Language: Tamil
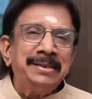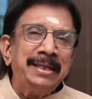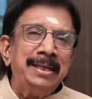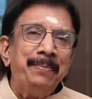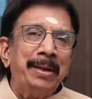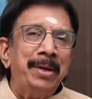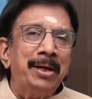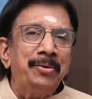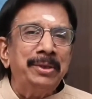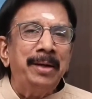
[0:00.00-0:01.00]
ஜீன்ஸ்
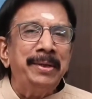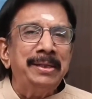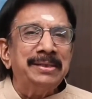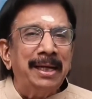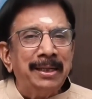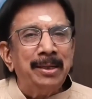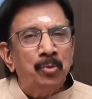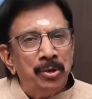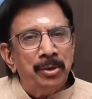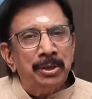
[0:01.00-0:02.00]
கதையை படமாக்குவது அப்படின்னு
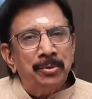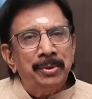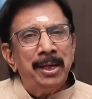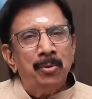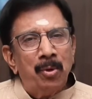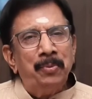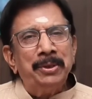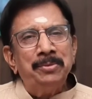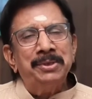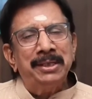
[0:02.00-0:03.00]
சங்கர் முடிவெடுத்தவுடனே
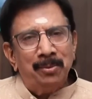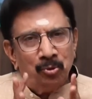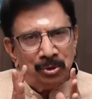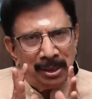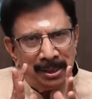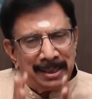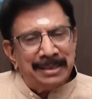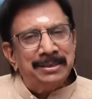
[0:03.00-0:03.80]
ஒப்பந்தம் செய்த முதல்